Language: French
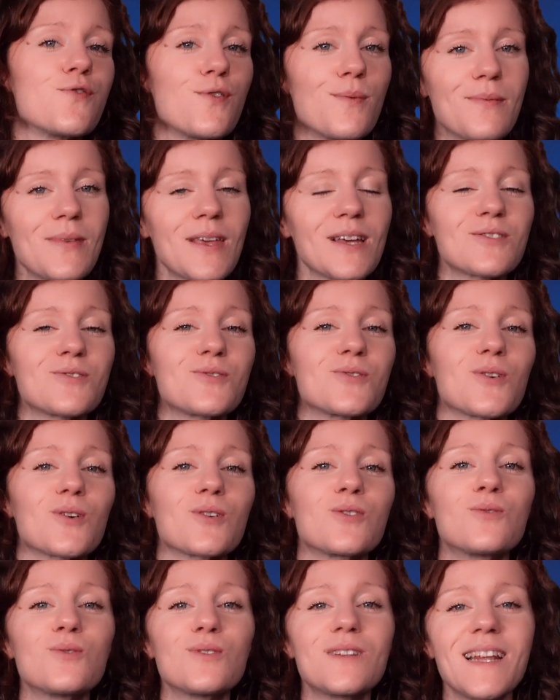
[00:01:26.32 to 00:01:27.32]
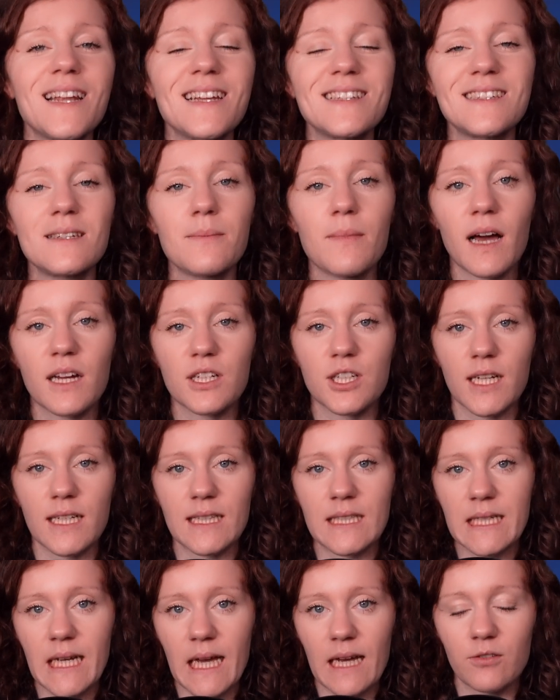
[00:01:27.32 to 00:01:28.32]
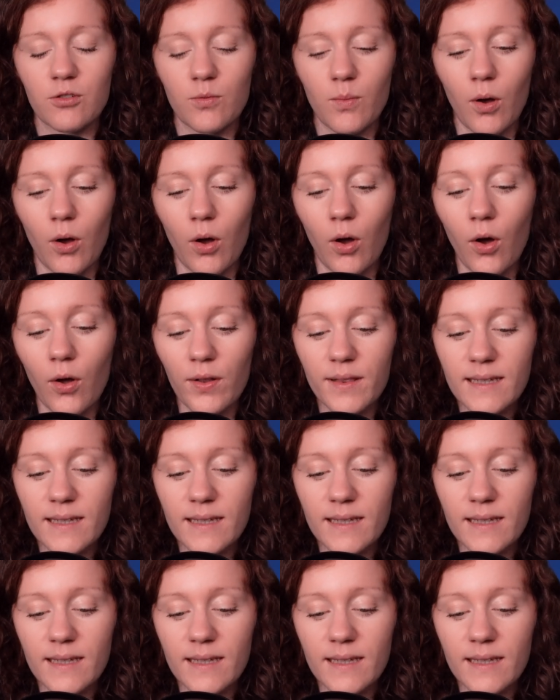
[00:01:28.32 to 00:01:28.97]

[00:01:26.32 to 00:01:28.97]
Je vous mets bien sûr toutes les images directement en